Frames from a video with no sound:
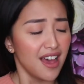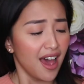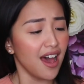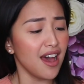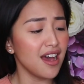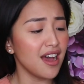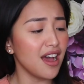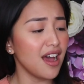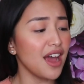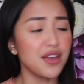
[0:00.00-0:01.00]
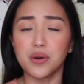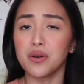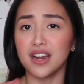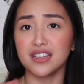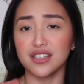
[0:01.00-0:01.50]
Ang
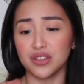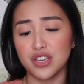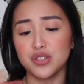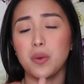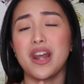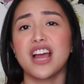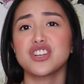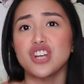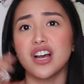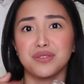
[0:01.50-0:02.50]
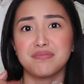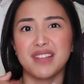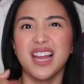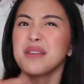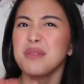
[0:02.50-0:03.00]
ayoko lang dito is wala siyang,
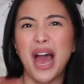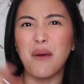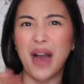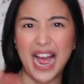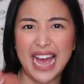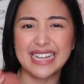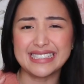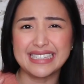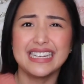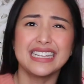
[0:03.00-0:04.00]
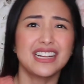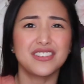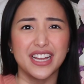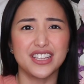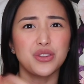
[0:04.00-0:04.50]
alam mo hawakan na
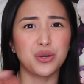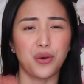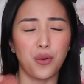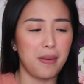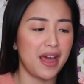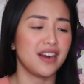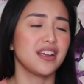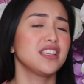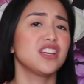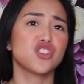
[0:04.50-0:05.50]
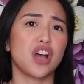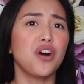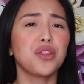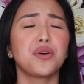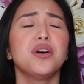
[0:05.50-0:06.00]
ready to go. Parang ganyan siya.
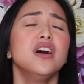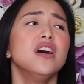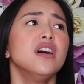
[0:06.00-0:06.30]
Although,